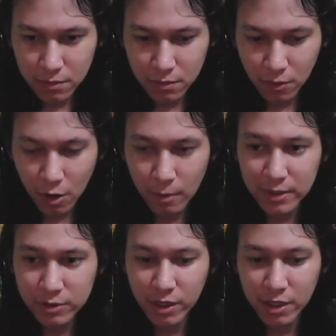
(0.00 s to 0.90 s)
Oh,
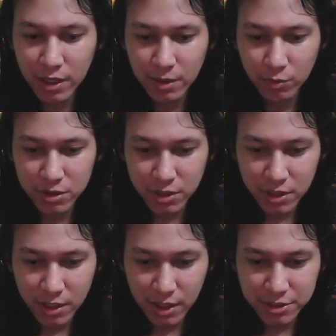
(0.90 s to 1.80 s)
batu ini dibuatin
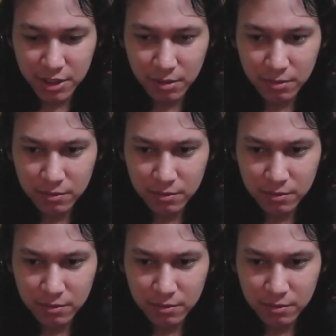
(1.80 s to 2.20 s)
ini guys ya.